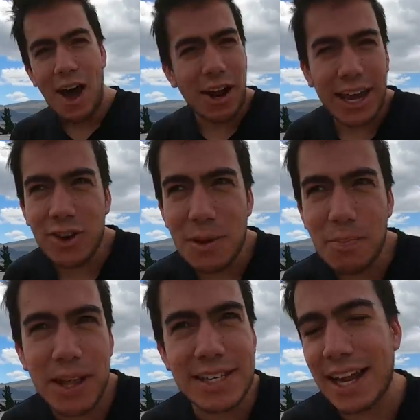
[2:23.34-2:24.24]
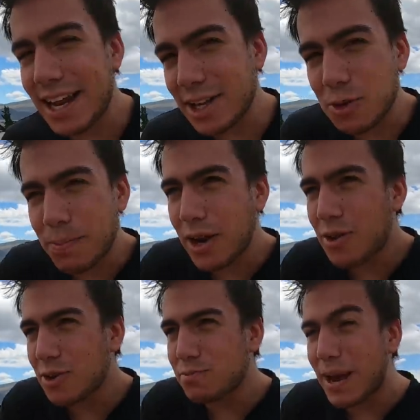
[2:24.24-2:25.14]
Ahora que no se puede salir a chupar
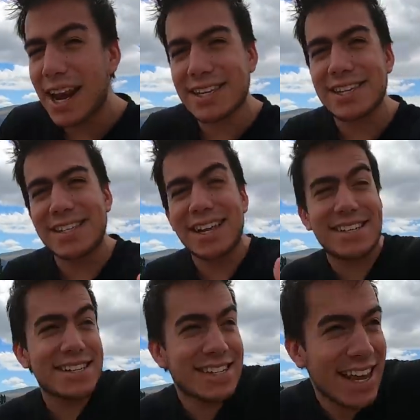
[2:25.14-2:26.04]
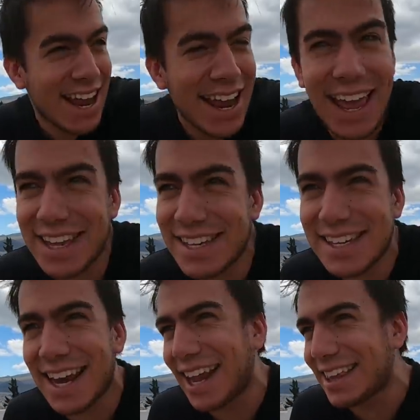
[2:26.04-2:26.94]
con los panas, si existieran esas
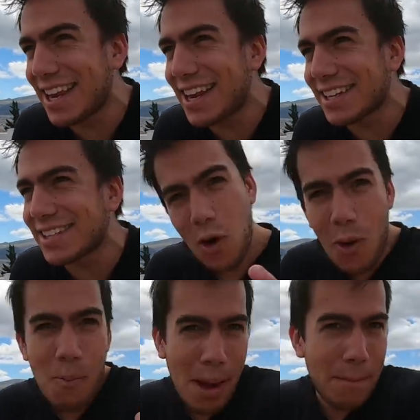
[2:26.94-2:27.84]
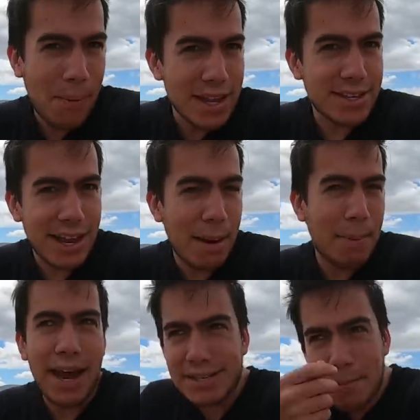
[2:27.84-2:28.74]
gelatinas, un buen plan sería
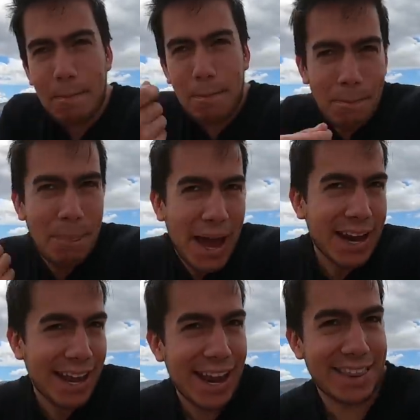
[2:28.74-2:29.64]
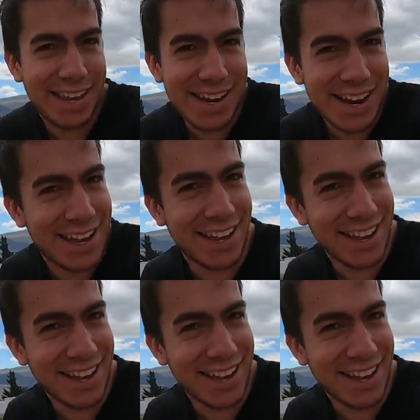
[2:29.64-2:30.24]
pegarse par gelatinas.